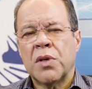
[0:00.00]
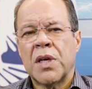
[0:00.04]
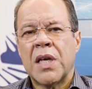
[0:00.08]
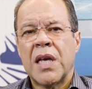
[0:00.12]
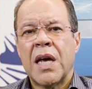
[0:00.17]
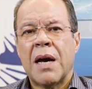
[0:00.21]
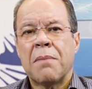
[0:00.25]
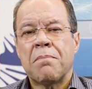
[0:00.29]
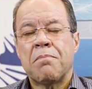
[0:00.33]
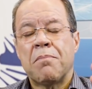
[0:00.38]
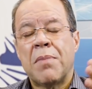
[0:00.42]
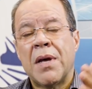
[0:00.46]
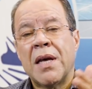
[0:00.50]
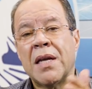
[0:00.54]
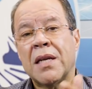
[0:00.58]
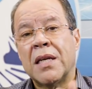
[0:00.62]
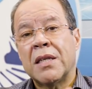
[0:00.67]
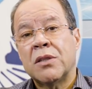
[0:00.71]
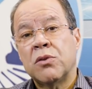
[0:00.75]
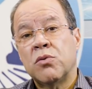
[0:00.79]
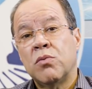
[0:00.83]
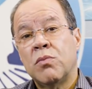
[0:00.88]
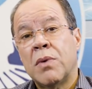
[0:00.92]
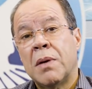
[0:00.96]
que
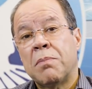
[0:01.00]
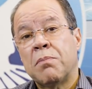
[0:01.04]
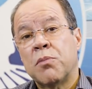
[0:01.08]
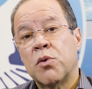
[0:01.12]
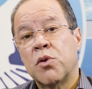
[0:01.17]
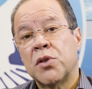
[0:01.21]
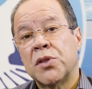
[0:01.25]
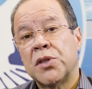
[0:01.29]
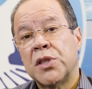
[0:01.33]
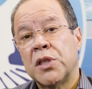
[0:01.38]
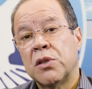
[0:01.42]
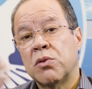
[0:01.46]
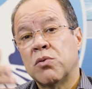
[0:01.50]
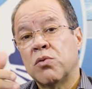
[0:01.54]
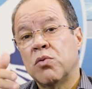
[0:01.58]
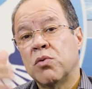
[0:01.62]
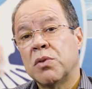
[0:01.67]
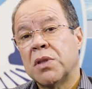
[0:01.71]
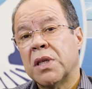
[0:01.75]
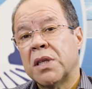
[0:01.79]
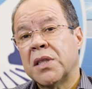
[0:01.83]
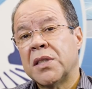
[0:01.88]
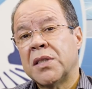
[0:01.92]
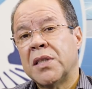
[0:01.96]
apenas uma
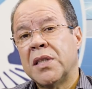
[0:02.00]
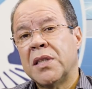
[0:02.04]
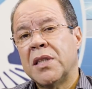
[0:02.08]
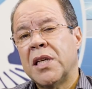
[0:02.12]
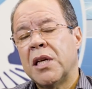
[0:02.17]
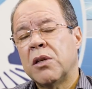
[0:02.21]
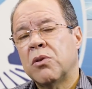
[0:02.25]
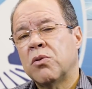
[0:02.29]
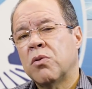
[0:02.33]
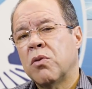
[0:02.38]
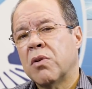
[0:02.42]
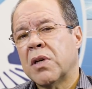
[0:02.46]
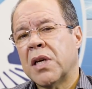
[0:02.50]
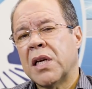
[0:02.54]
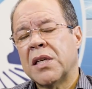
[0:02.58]
prostituta que se deitou,